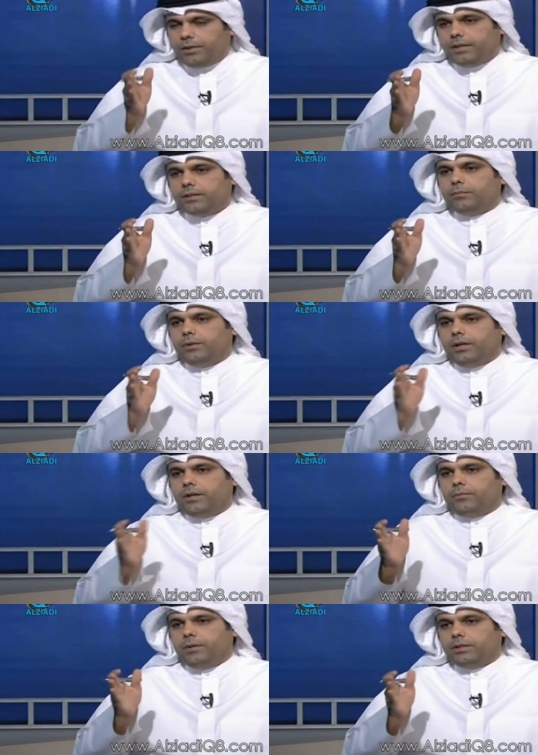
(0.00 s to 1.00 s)
لعدم
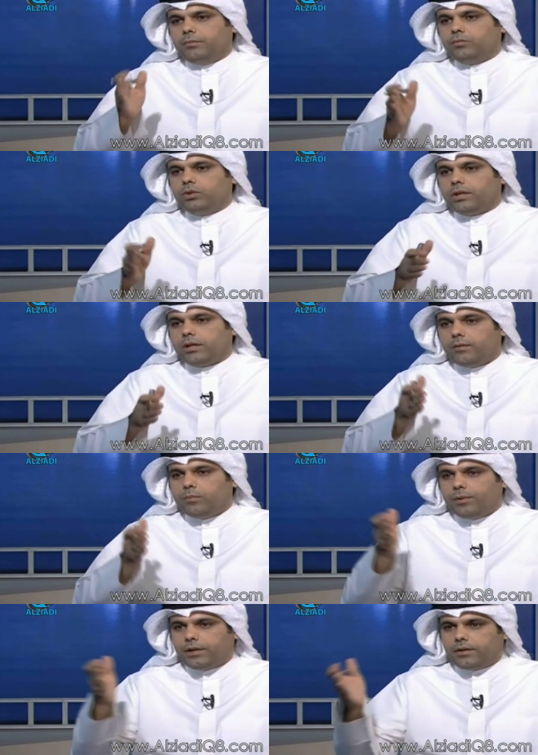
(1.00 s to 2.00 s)
اعلانهم عدم المشاركه
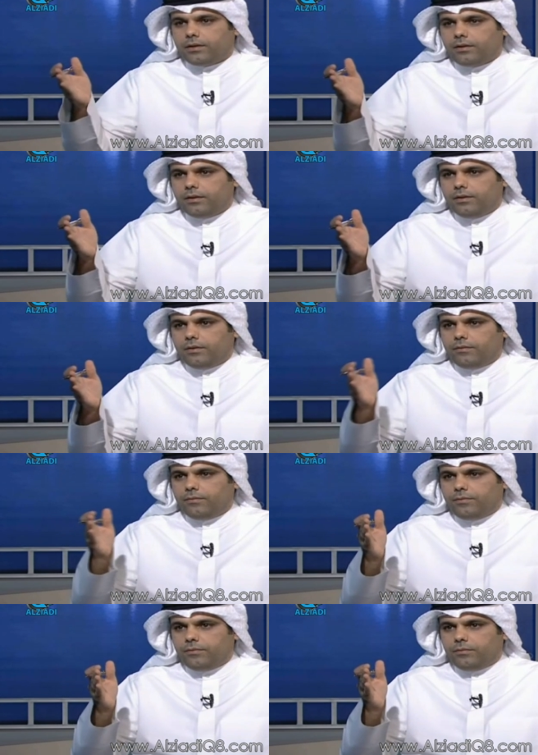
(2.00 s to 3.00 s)
المبكر صرحوا
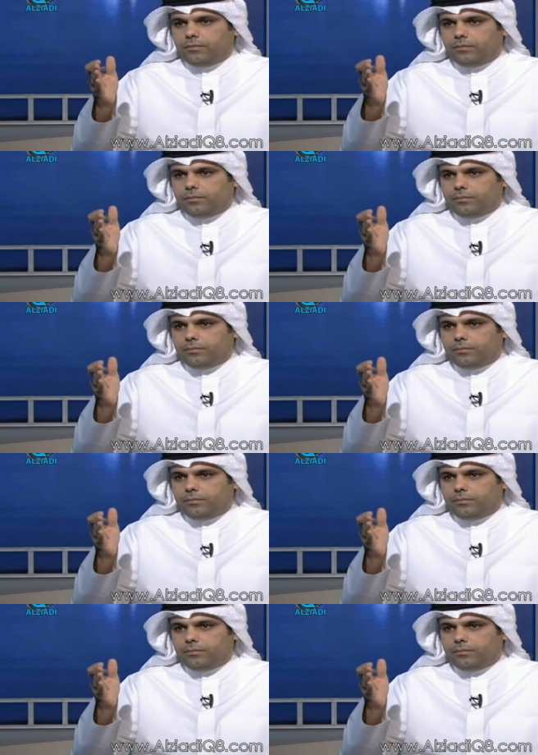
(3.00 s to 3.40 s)
صرحوا فيها